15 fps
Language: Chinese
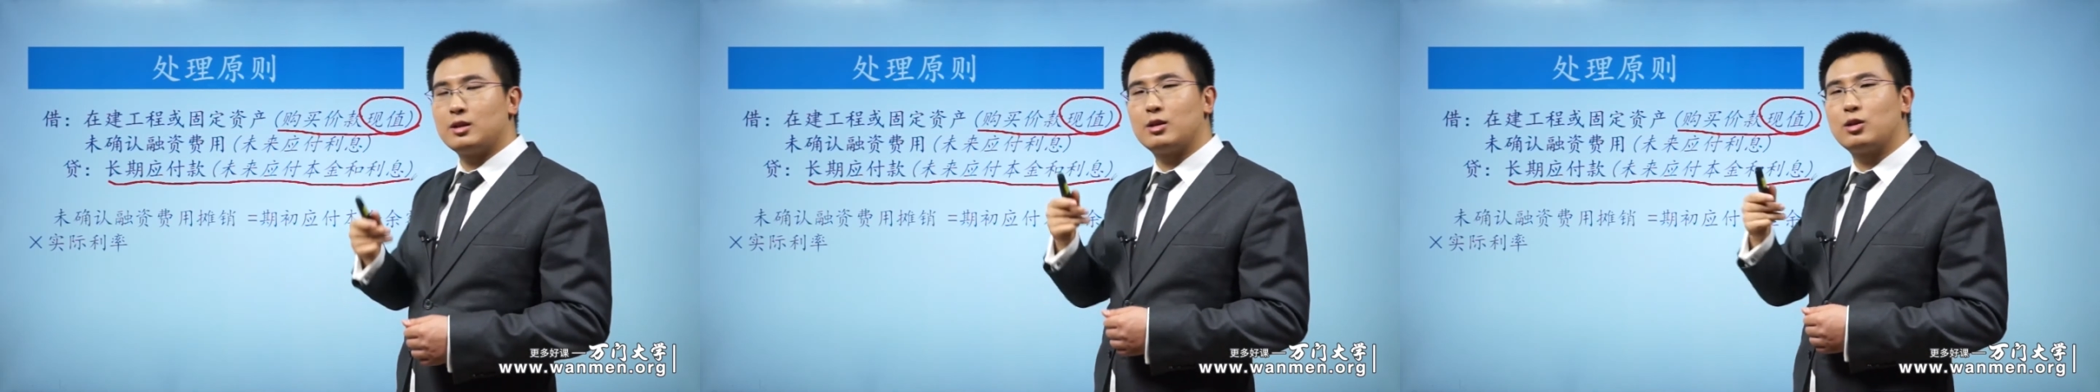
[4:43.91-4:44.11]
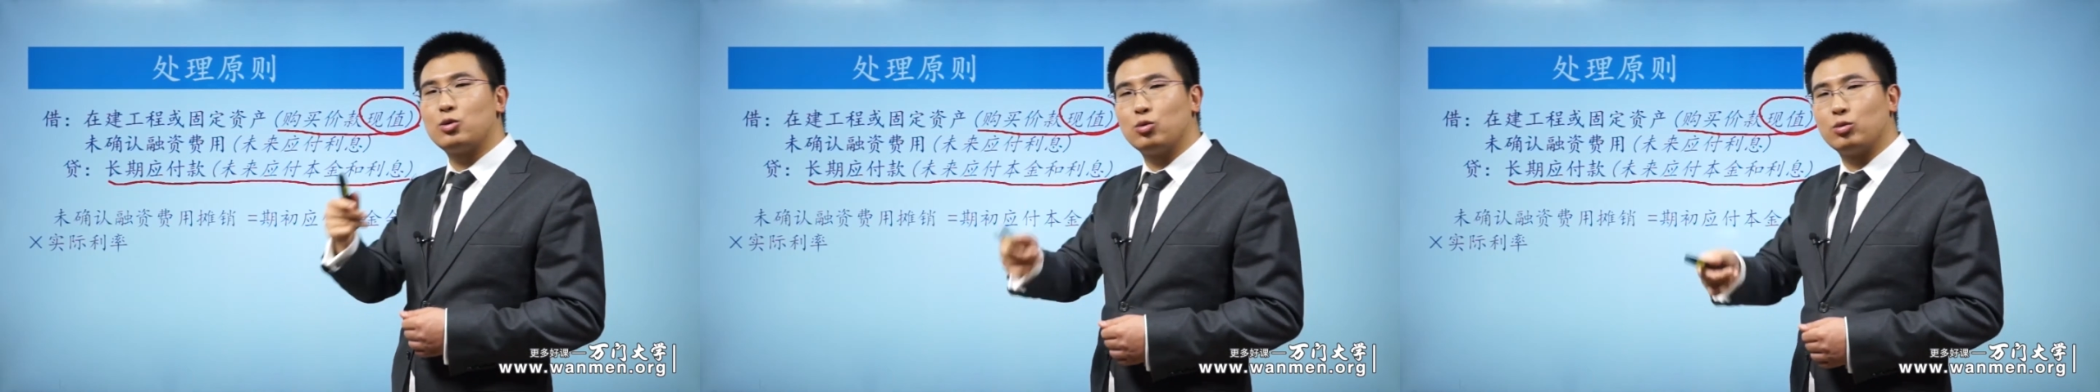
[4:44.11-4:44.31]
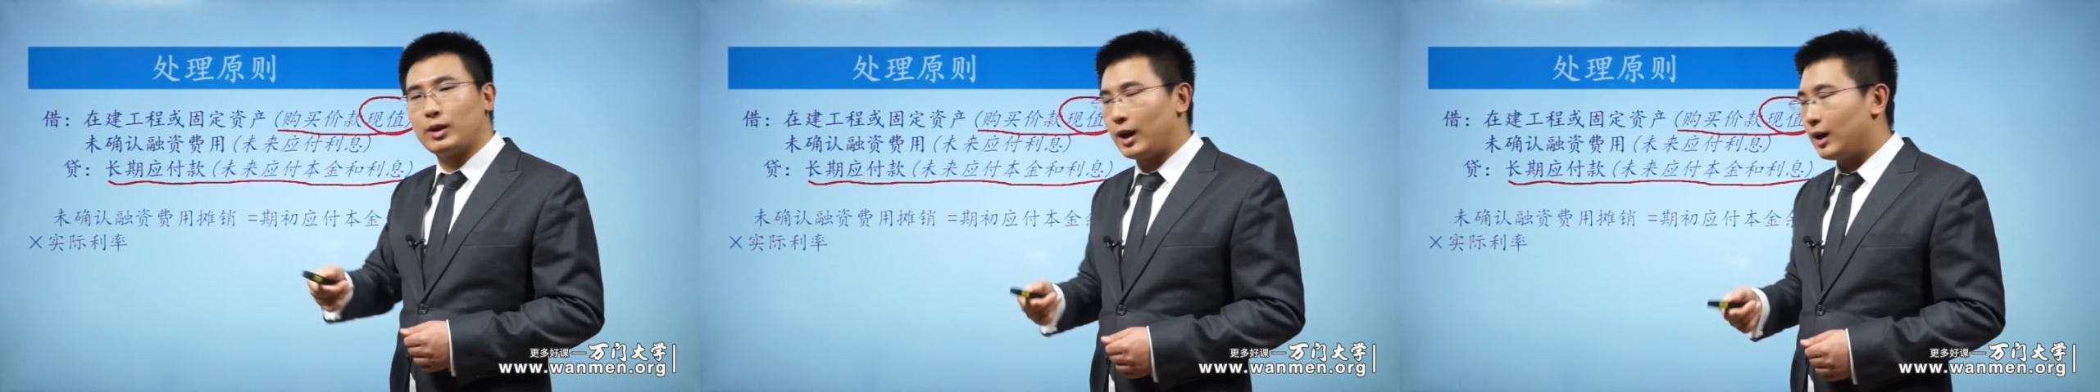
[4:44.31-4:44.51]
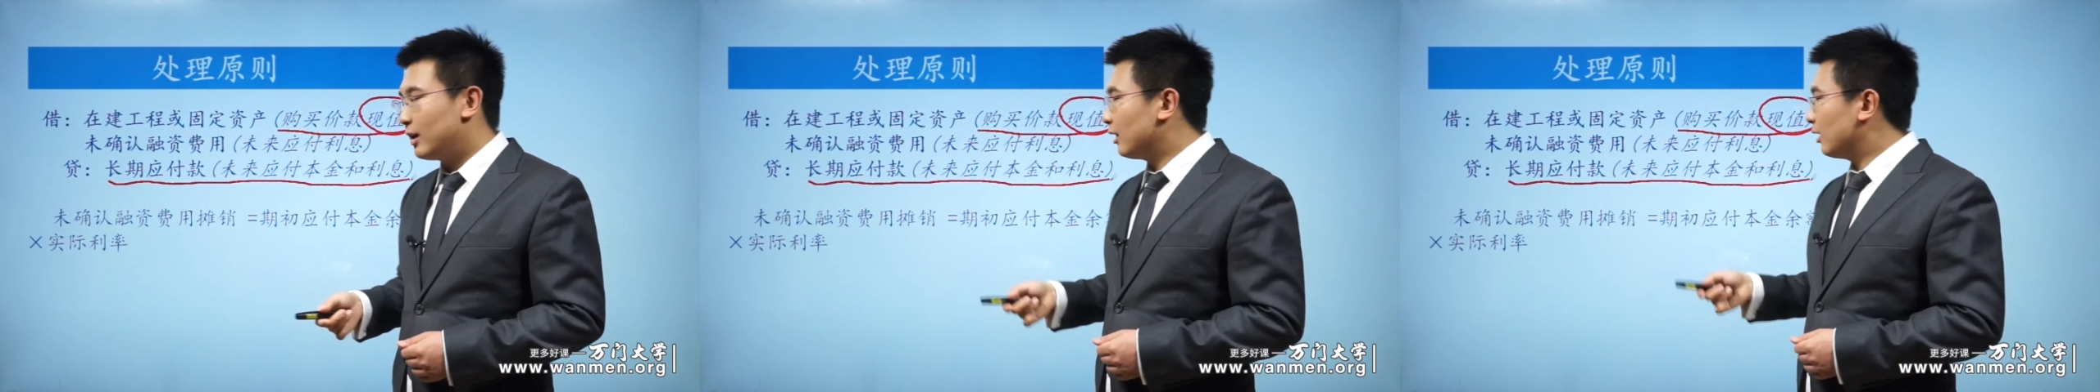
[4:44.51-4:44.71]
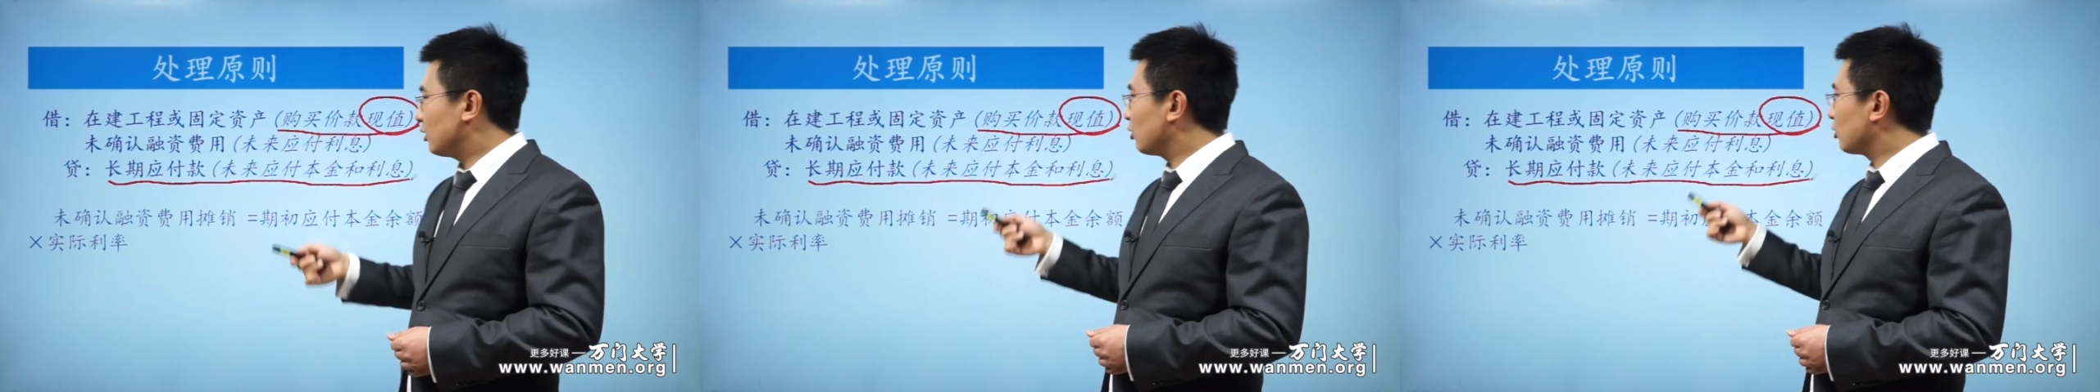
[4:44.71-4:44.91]
其实入的
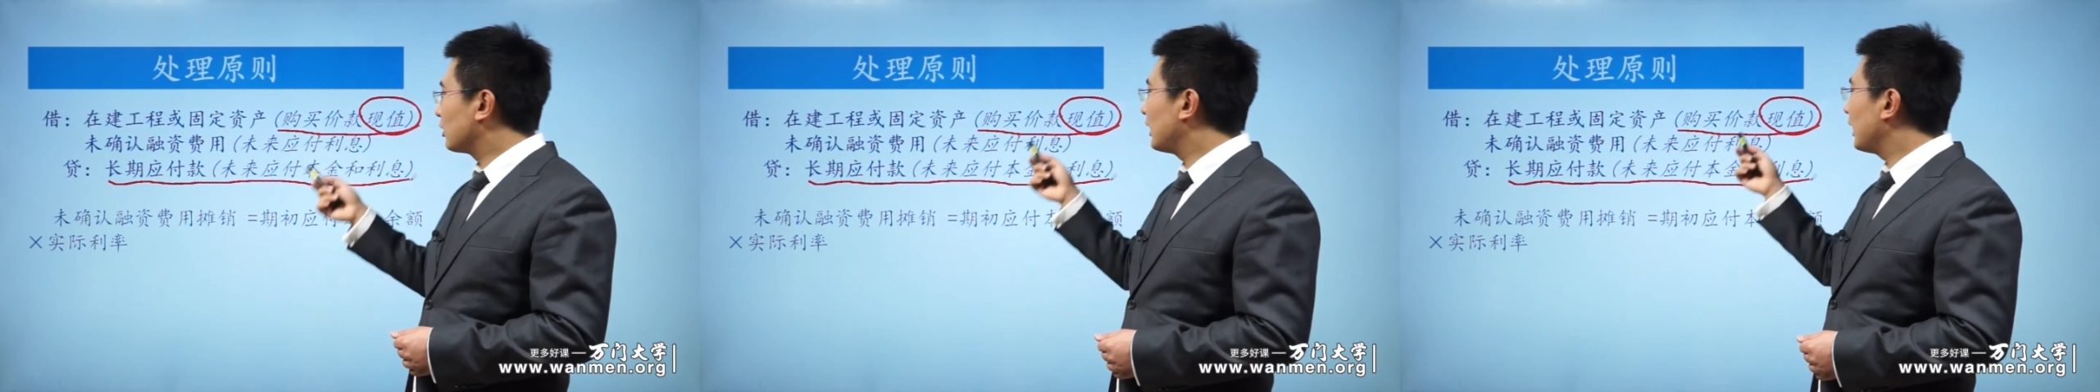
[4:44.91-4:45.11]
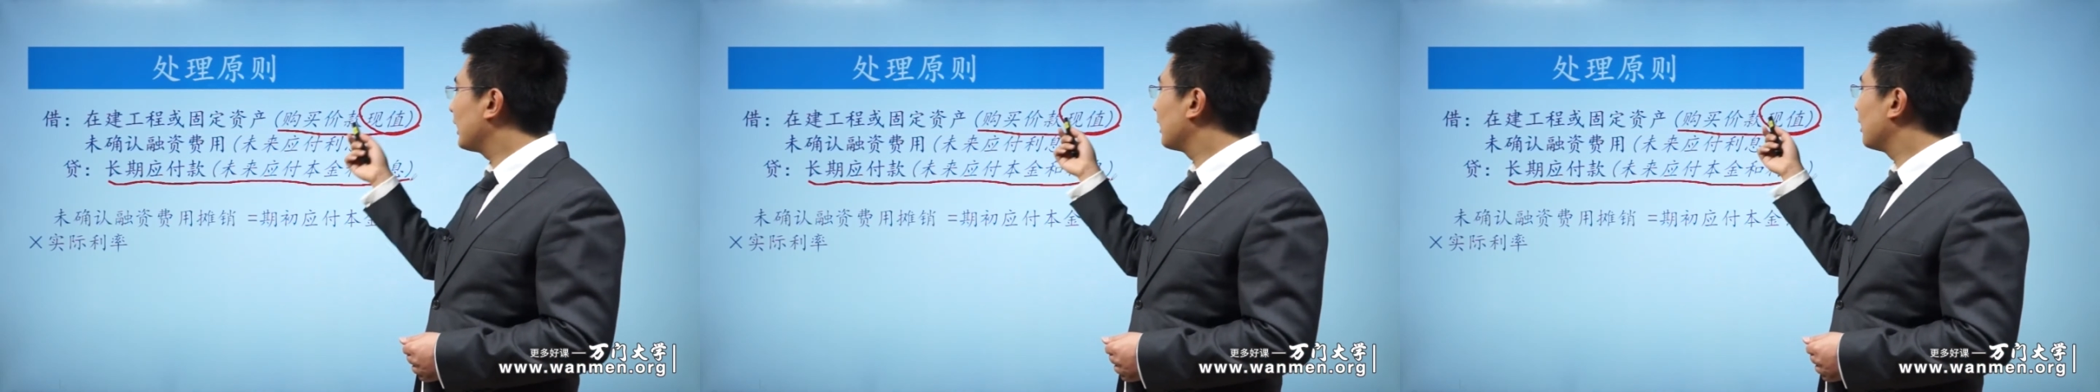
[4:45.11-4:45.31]
就是